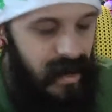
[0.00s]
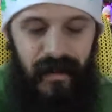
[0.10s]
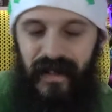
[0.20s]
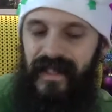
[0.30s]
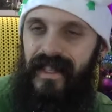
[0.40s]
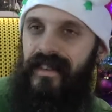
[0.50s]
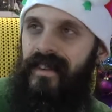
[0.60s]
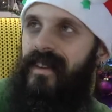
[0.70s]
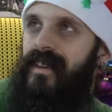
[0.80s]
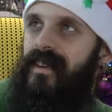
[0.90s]
Leben gesehen.
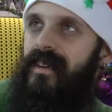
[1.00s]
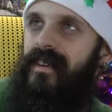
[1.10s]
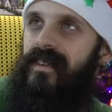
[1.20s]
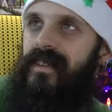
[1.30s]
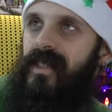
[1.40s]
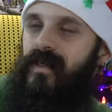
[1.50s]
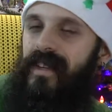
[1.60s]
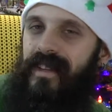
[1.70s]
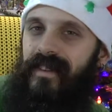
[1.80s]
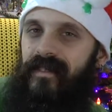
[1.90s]

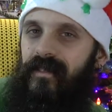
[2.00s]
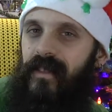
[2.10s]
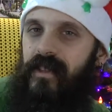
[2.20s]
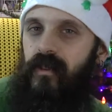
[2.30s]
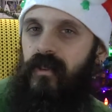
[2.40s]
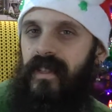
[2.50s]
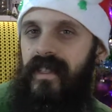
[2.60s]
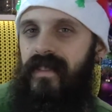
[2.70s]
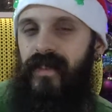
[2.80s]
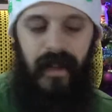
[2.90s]
Deswegen weiß ich auch nicht, was das
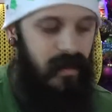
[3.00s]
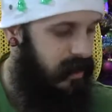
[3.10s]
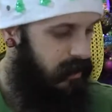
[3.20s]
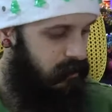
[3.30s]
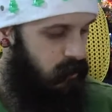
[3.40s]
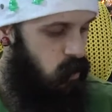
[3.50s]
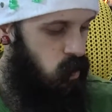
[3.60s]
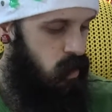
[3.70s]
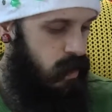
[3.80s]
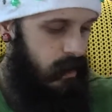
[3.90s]
ist. Was haben wir hier?
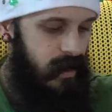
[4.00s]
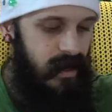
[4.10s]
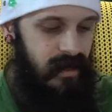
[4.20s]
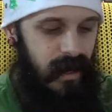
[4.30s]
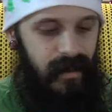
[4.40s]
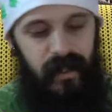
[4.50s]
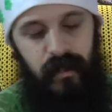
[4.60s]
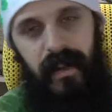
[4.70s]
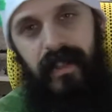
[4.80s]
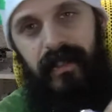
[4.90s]
Hier ist ein, was
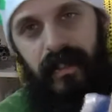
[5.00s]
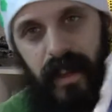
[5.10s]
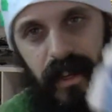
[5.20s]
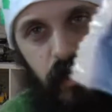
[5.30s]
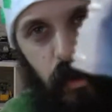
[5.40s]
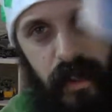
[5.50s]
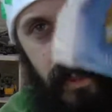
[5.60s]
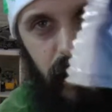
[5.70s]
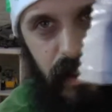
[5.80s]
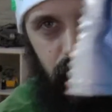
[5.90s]
zum Essen. Ein Cookie.